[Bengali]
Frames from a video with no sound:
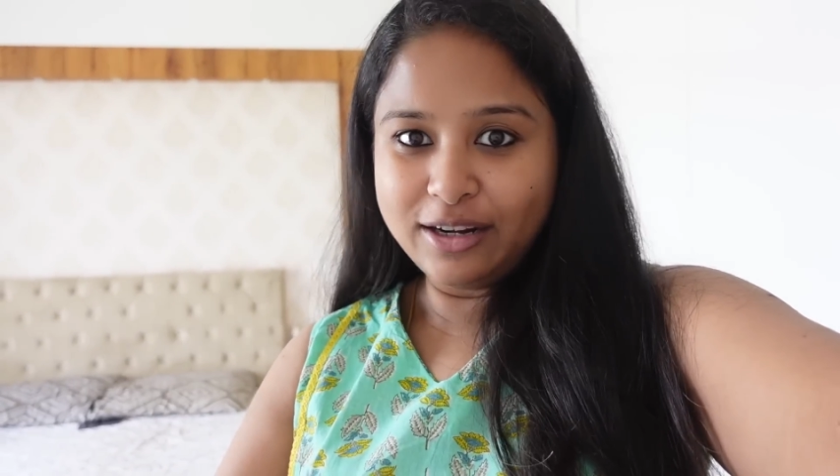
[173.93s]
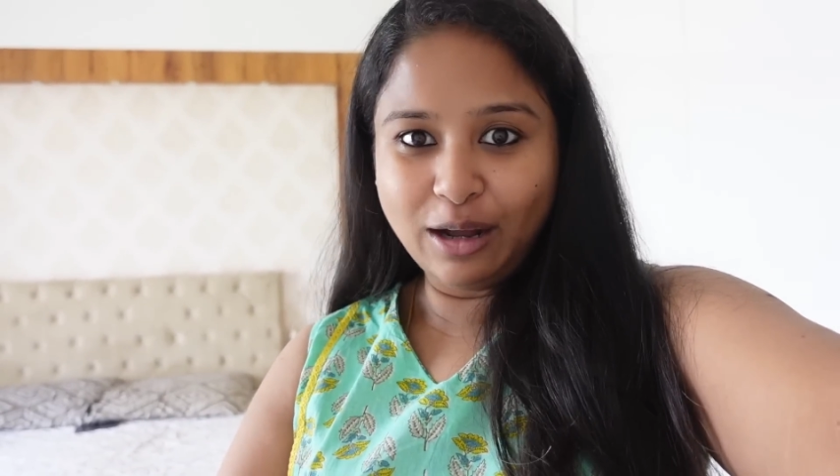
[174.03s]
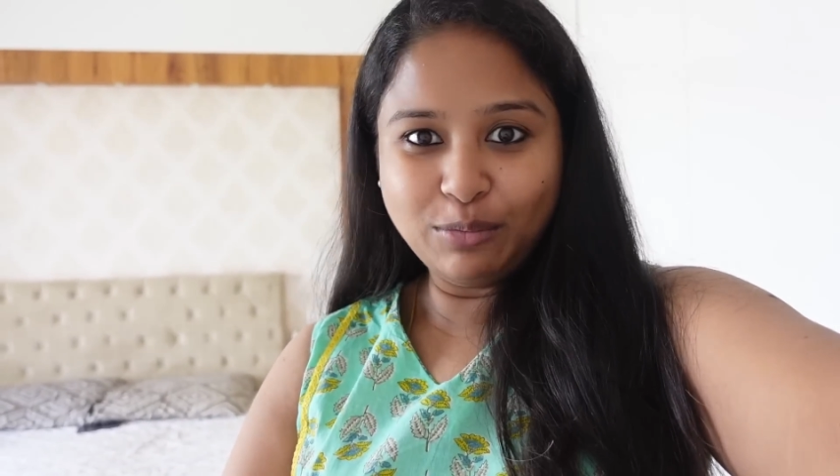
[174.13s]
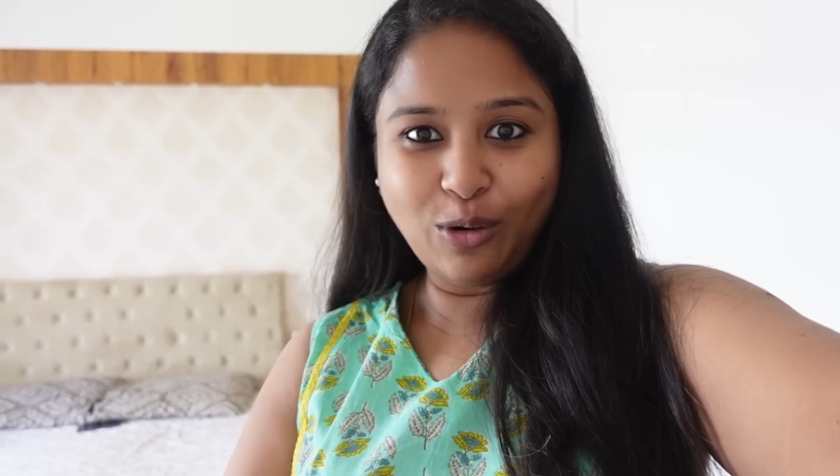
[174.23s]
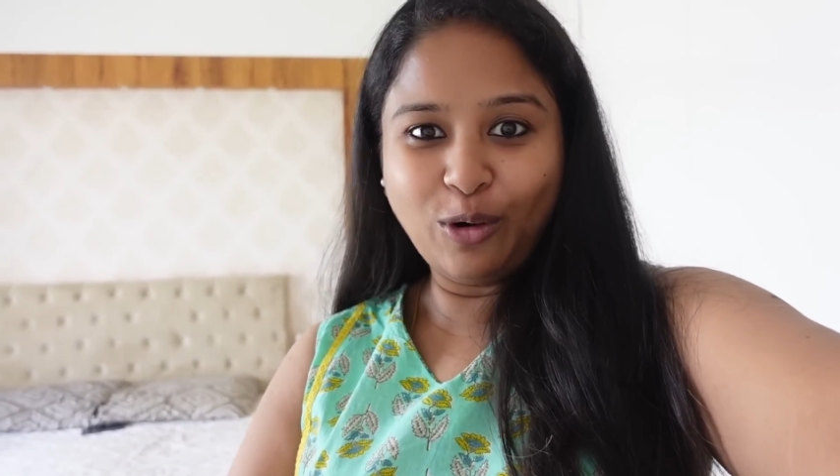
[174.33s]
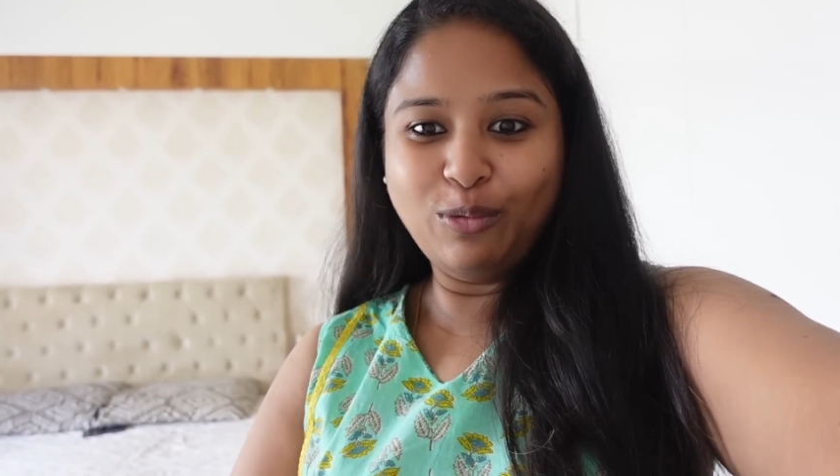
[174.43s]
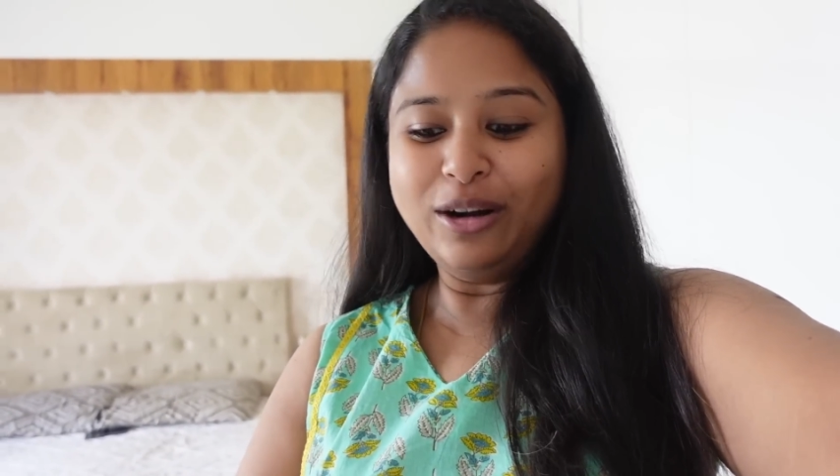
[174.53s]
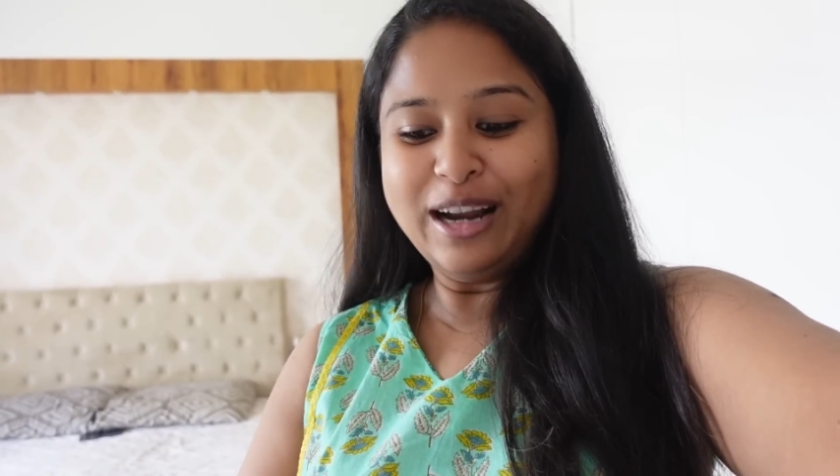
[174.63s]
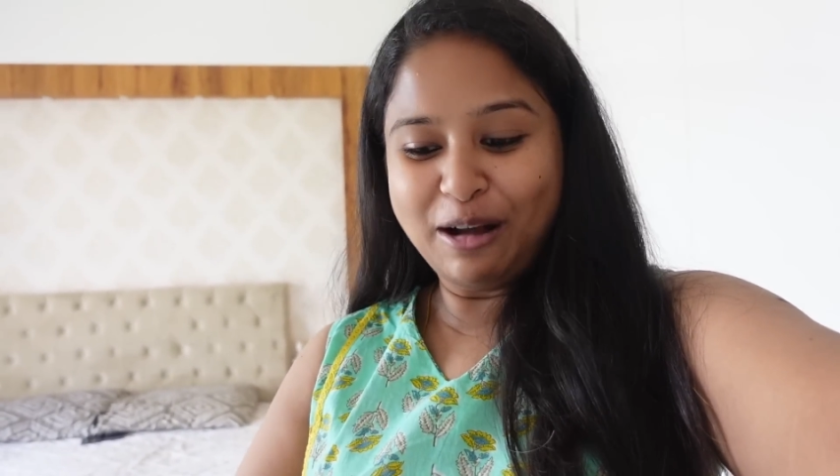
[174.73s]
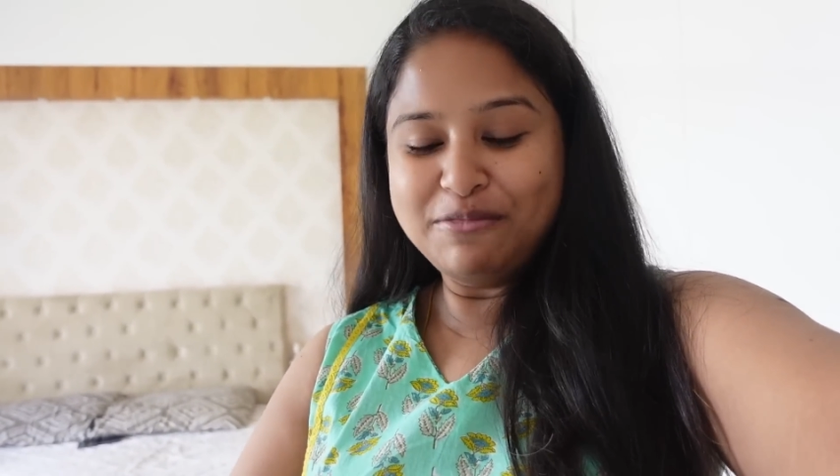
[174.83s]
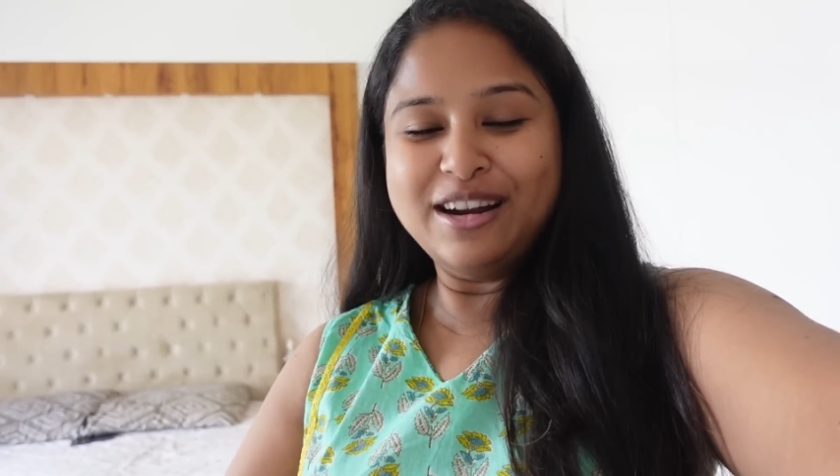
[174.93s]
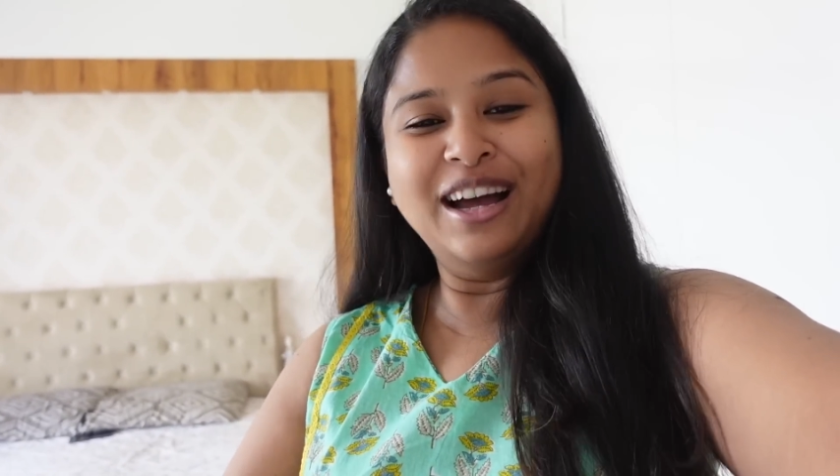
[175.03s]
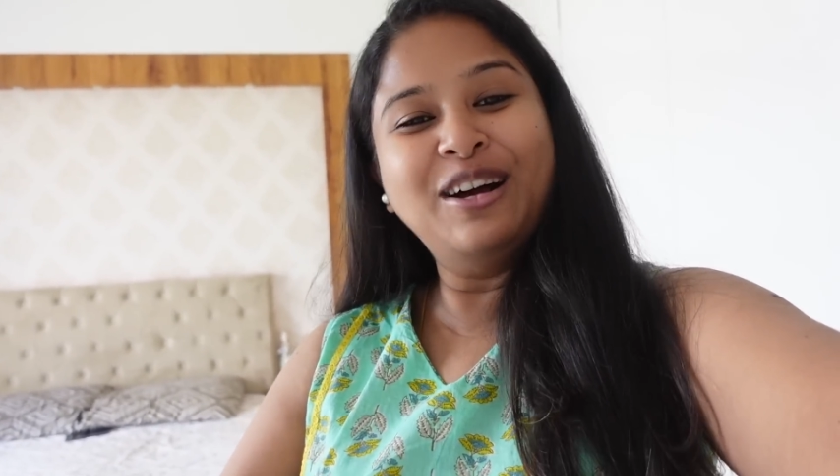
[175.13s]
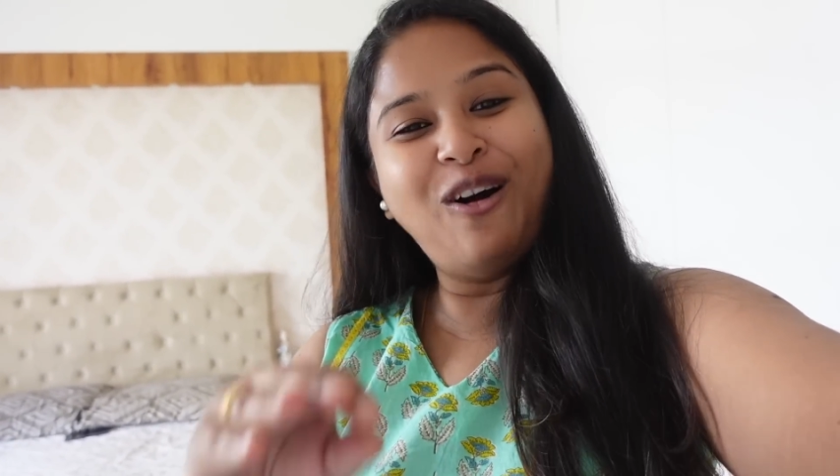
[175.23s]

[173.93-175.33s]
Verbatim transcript: ডাম করব ডাম না